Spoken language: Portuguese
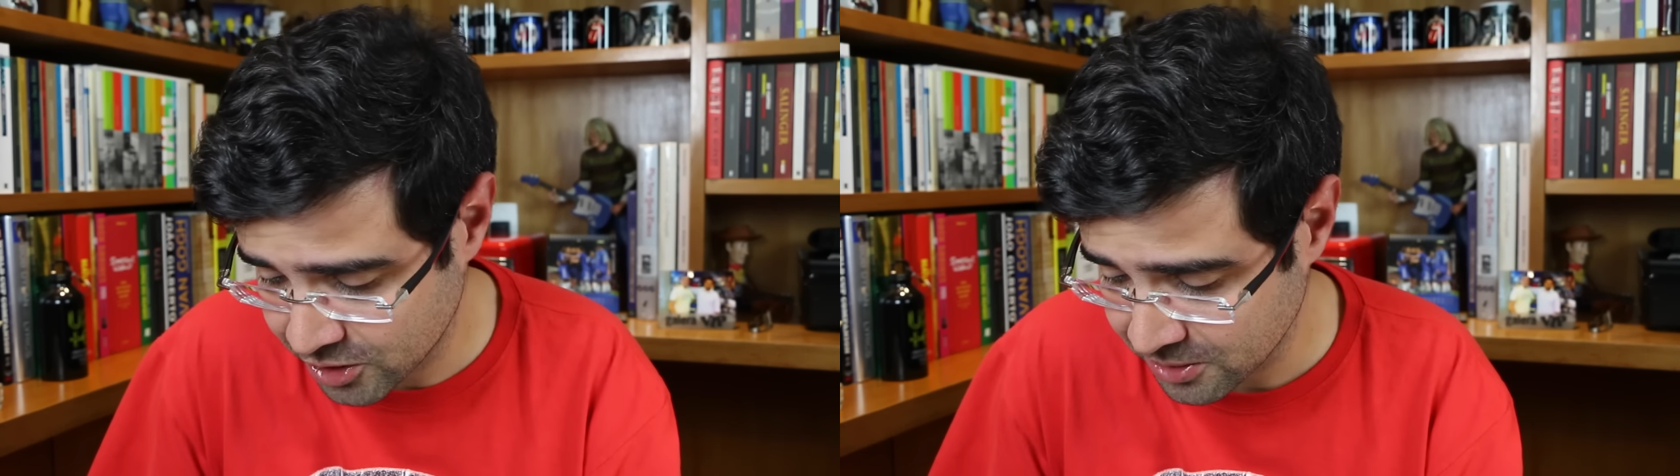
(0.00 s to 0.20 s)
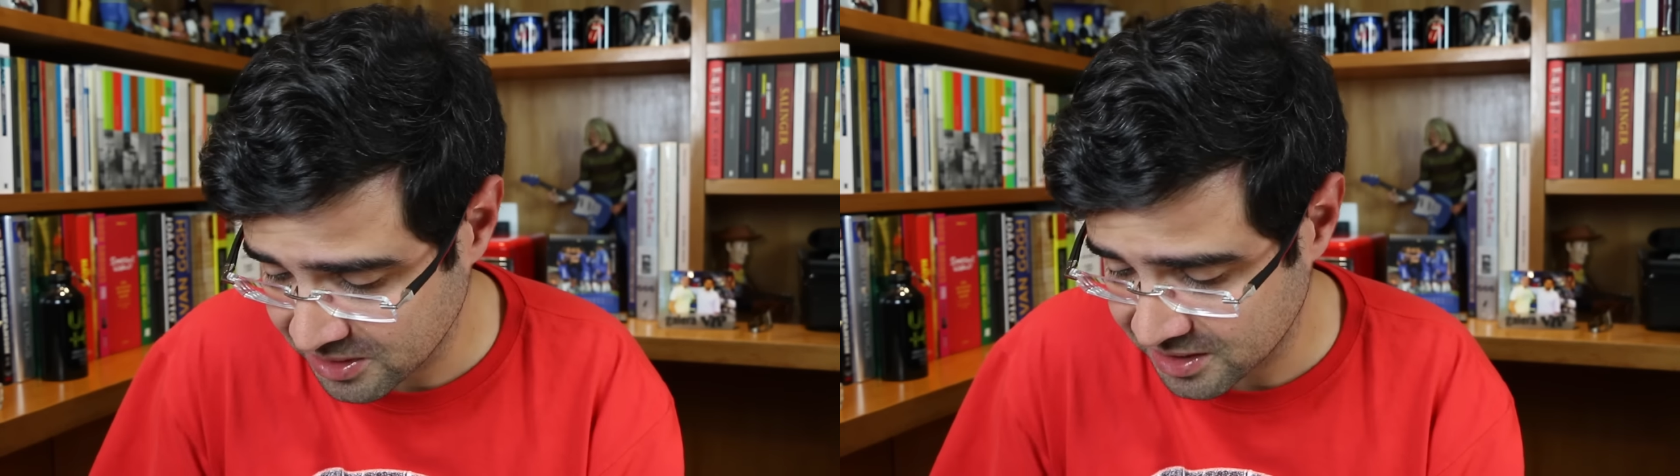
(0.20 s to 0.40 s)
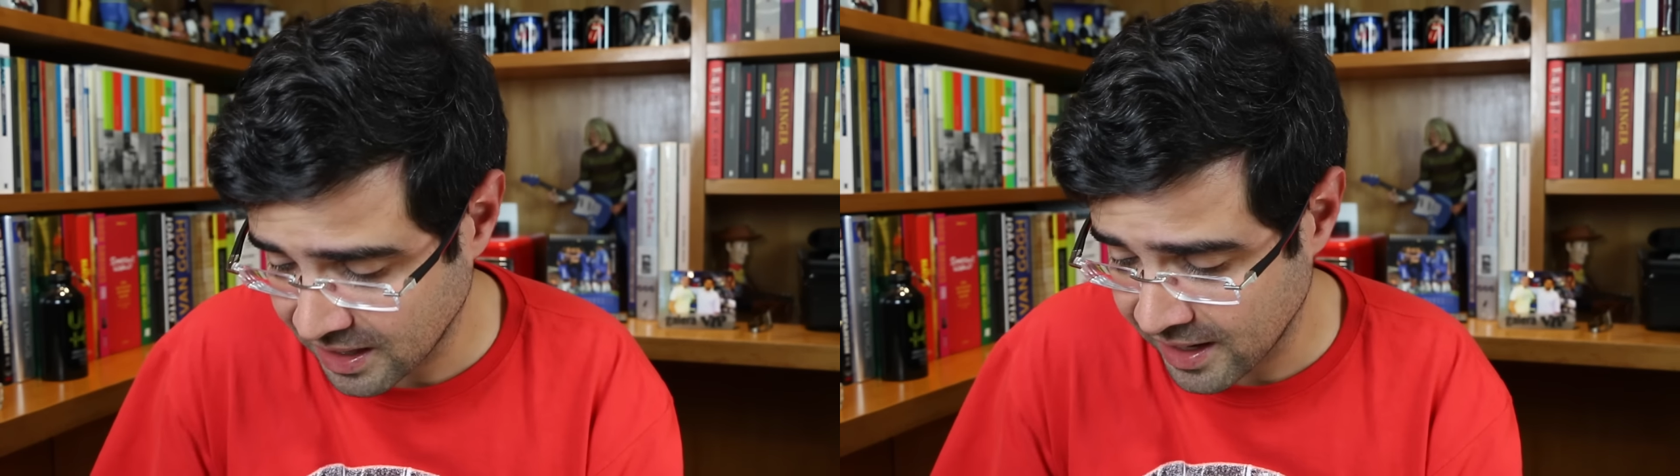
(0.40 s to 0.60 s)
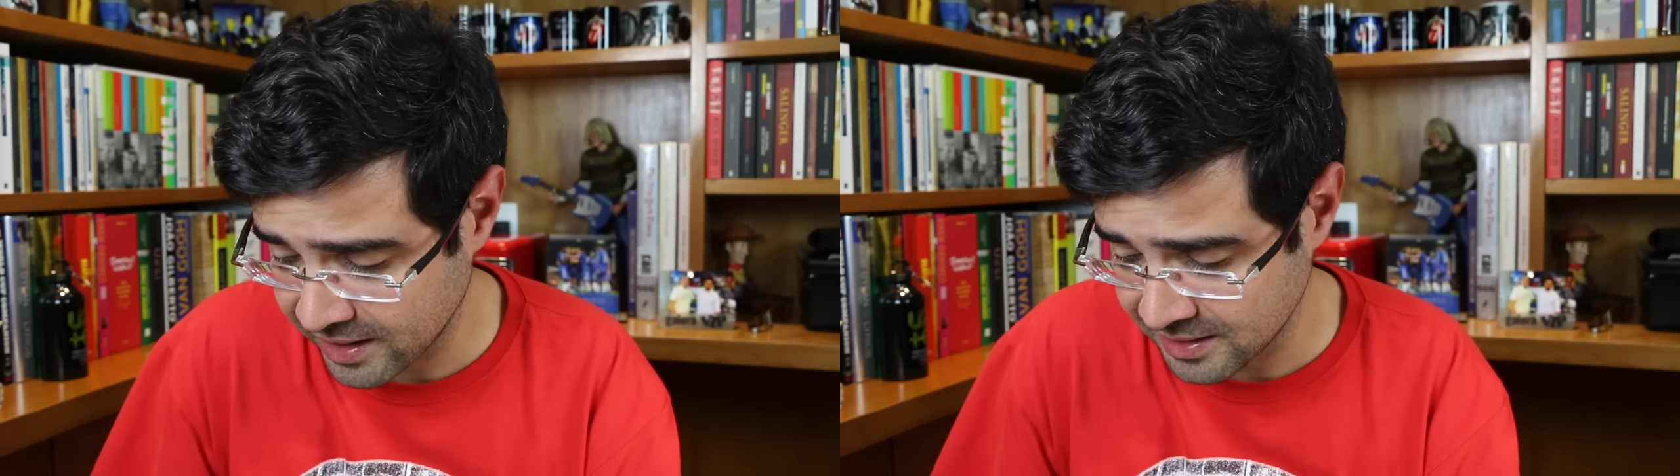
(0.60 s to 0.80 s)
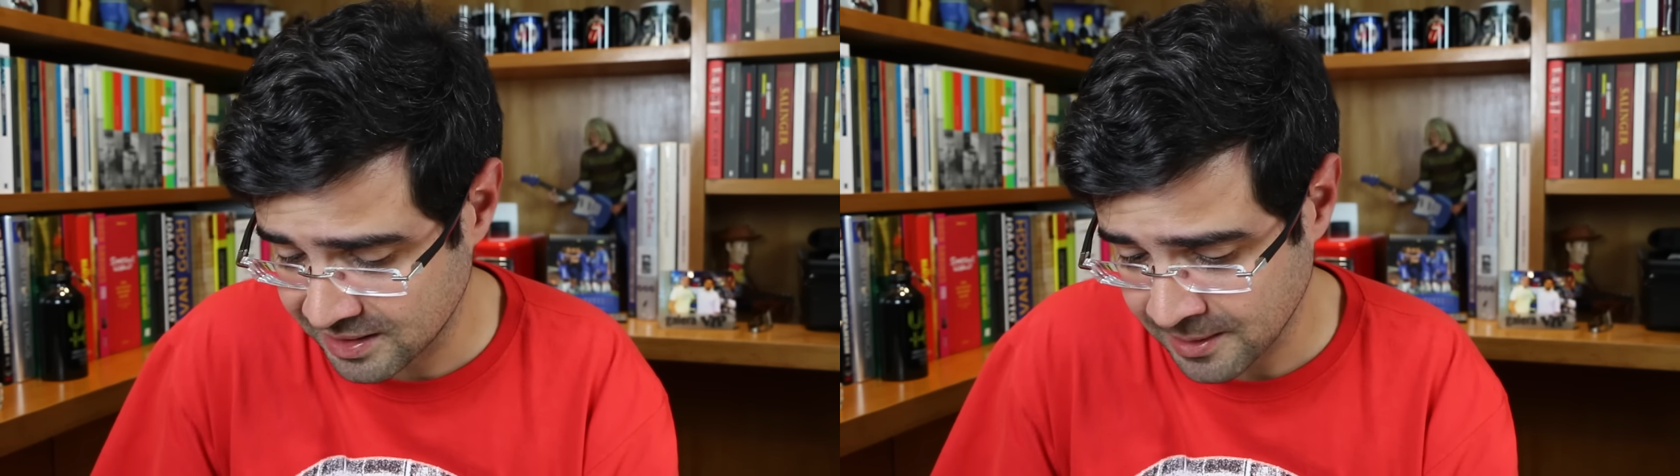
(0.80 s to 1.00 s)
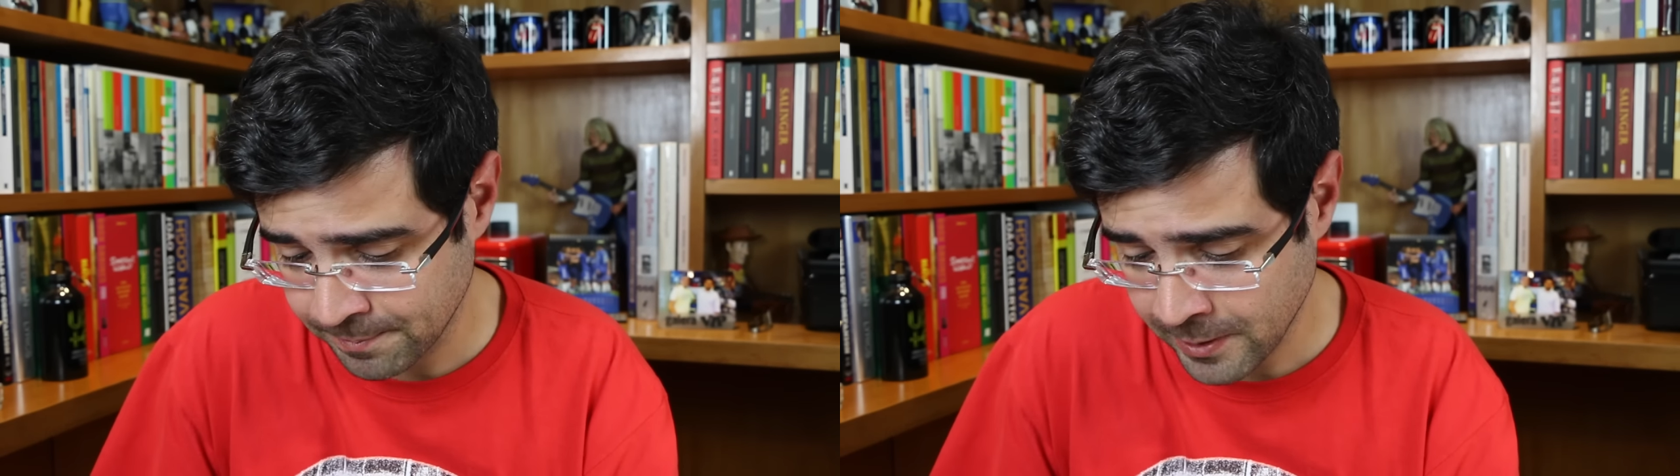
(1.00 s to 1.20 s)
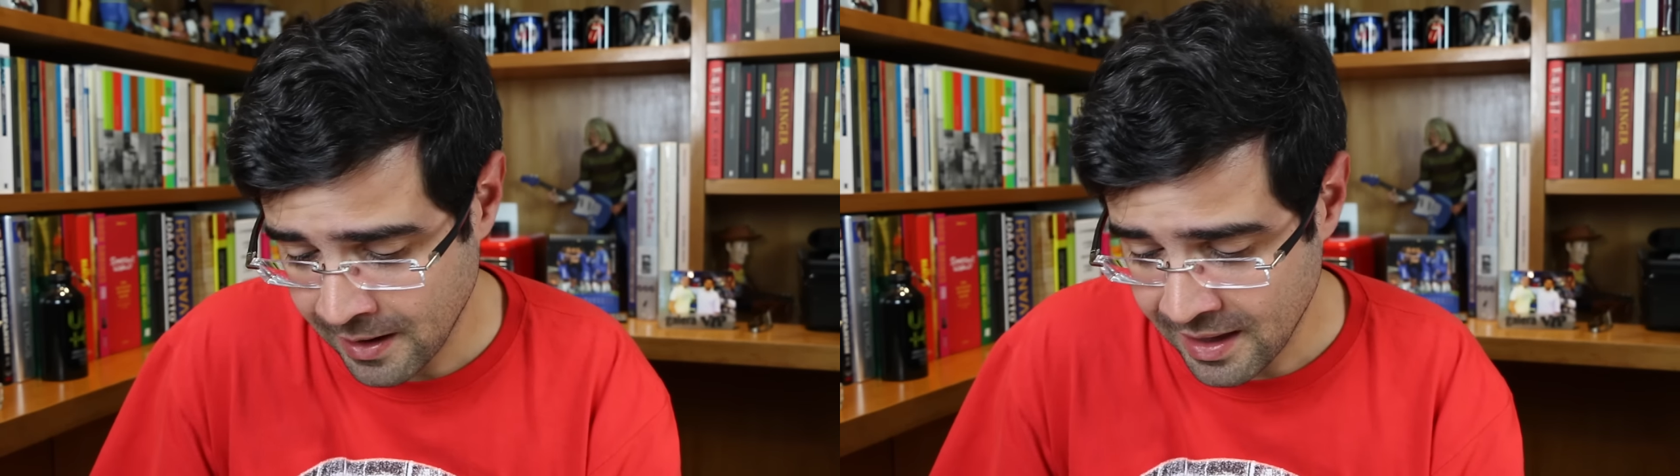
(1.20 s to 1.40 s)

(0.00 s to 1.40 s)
Chico Science.